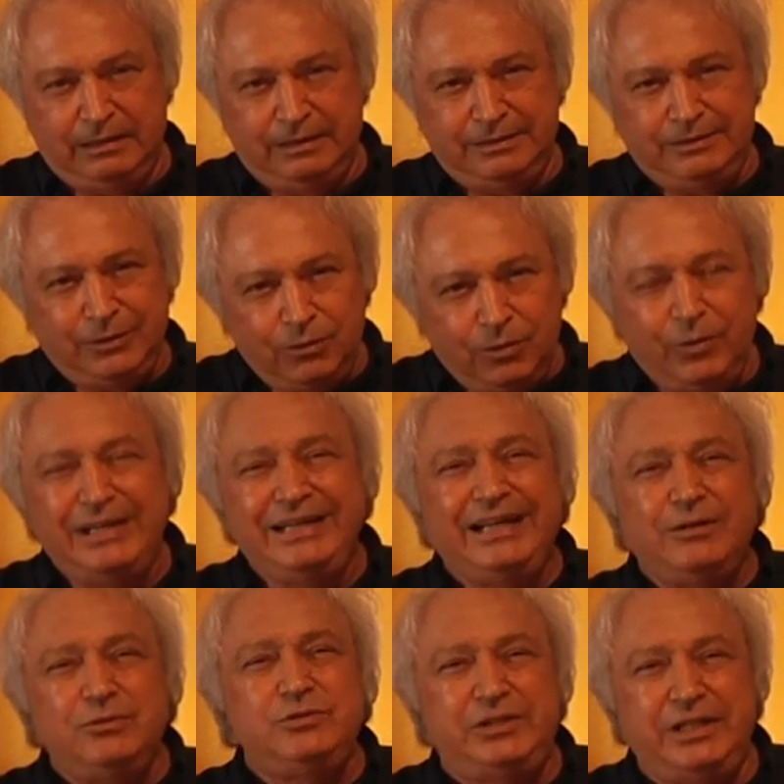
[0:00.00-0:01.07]
Sono quelli che
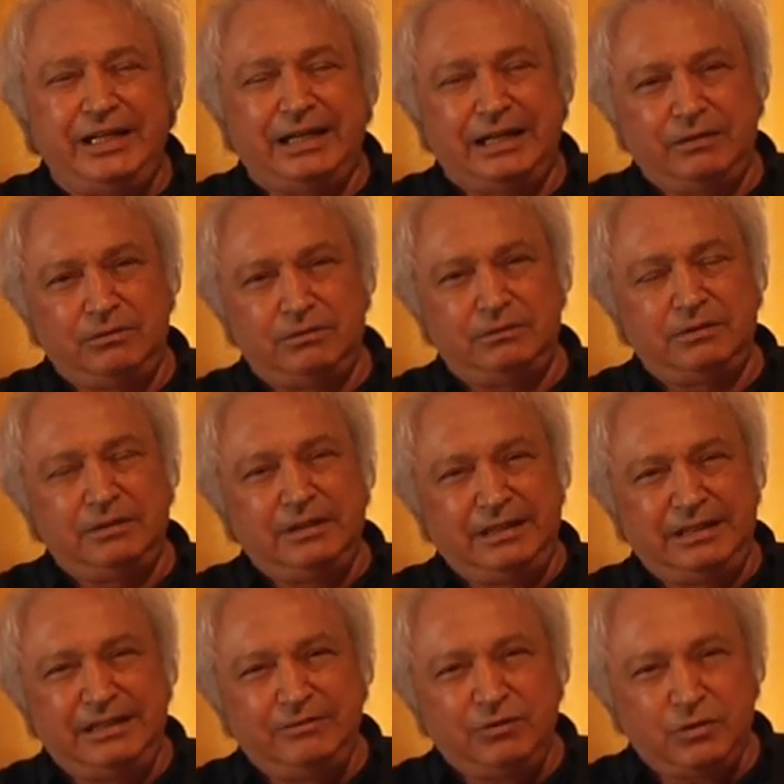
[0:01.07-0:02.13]
non c'erano
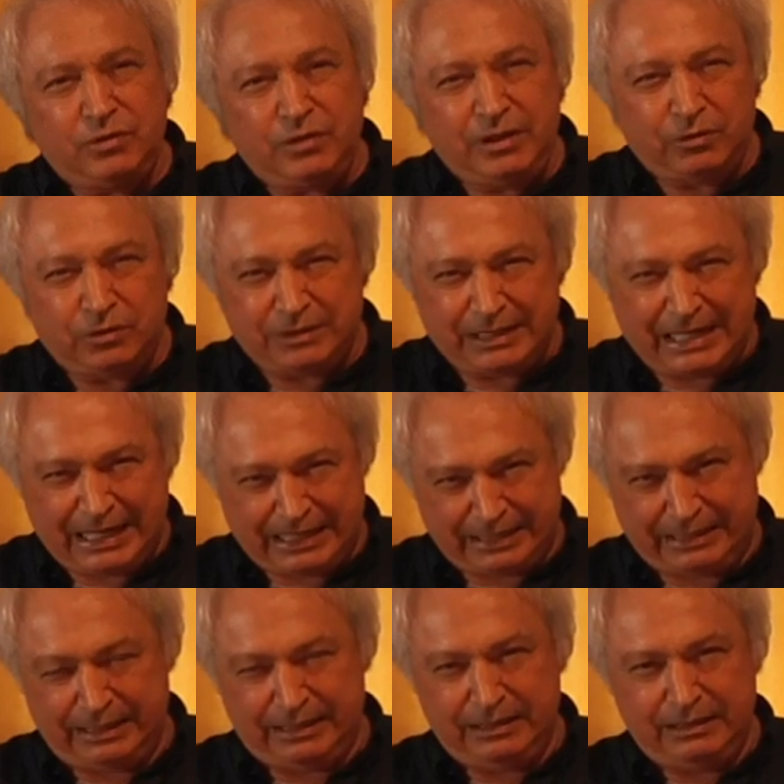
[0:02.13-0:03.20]
che devono
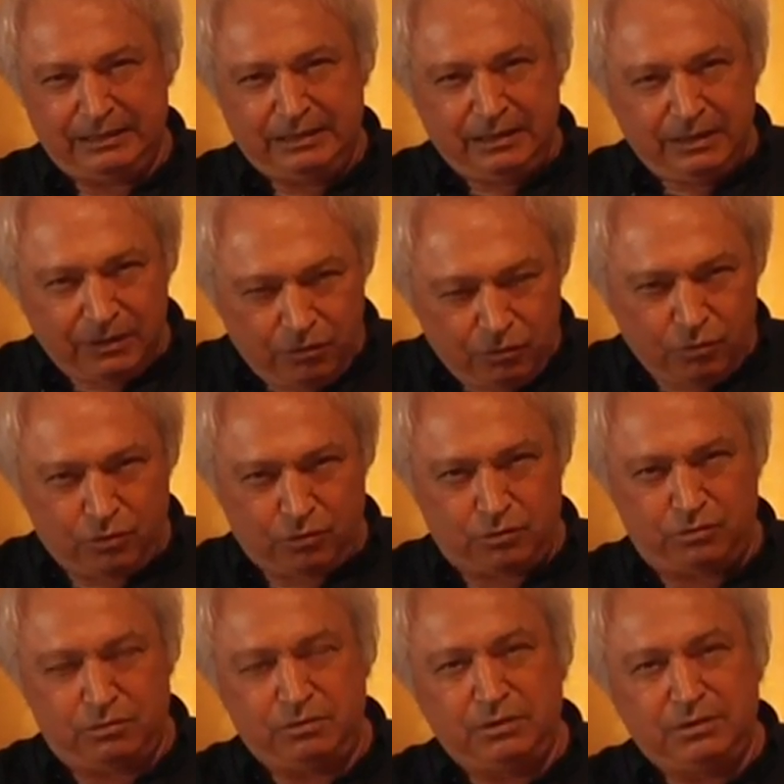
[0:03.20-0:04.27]
ricordare,
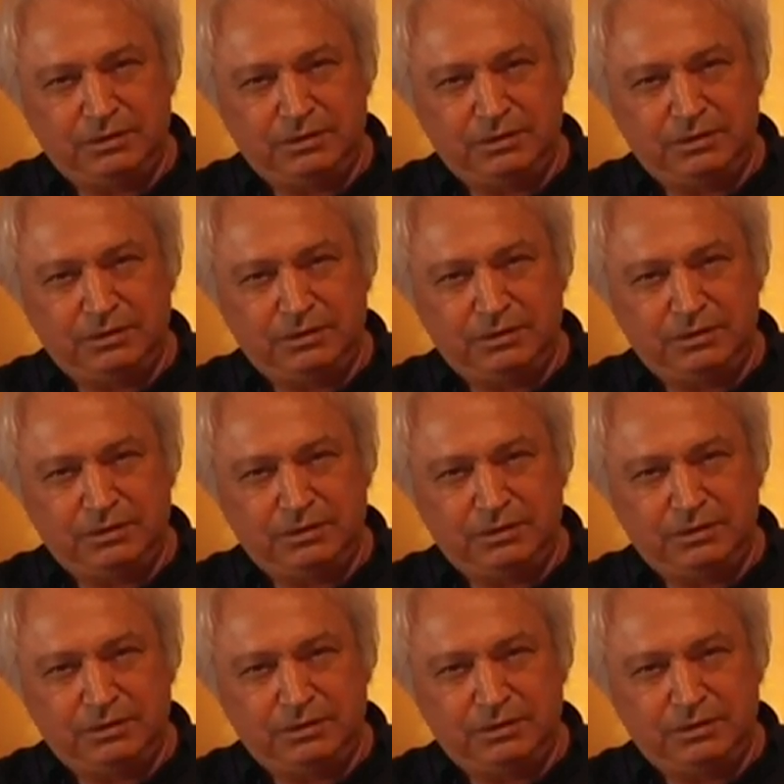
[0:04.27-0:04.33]
loro